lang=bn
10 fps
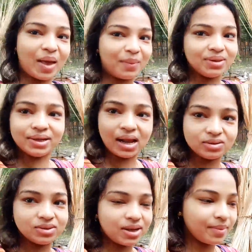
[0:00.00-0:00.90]
আমাদের
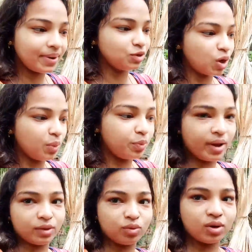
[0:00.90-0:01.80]
রাজস্থানে মানে জয়পুরে
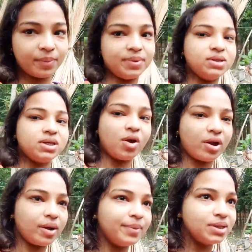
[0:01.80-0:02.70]
এতটা বৃষ্টি হয়
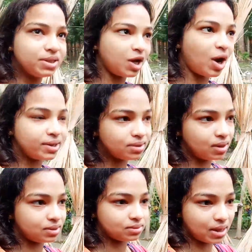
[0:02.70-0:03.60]
না বৃষ্টি হয় যে
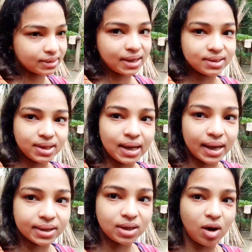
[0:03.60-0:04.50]
সাত আট দিন
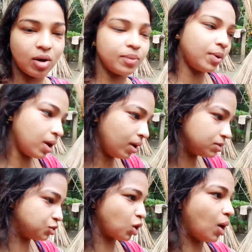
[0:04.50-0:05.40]
লাগাতার হওয়ার পরে
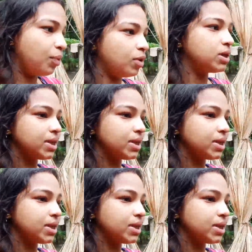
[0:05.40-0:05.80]
স্টপ হয়ে